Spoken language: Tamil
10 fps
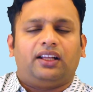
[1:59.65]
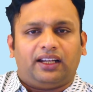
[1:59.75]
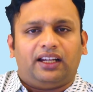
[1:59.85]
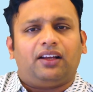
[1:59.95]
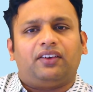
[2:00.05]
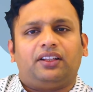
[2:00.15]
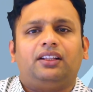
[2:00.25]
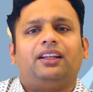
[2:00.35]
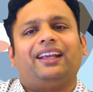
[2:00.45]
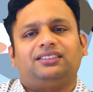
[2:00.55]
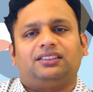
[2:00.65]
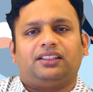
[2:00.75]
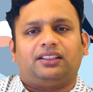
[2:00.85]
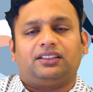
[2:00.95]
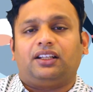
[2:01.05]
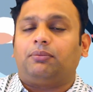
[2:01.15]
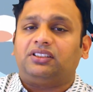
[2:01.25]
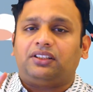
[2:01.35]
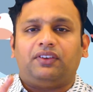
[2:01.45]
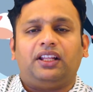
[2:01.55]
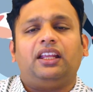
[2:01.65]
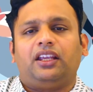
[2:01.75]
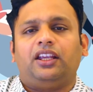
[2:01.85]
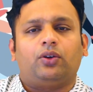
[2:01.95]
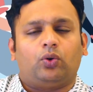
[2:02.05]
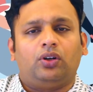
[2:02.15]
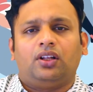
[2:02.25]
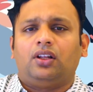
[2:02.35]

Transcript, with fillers: ரெண்டாவது எக்ஸசைஸ் இட் பிளஸ் எ வெரி கீ ரோல்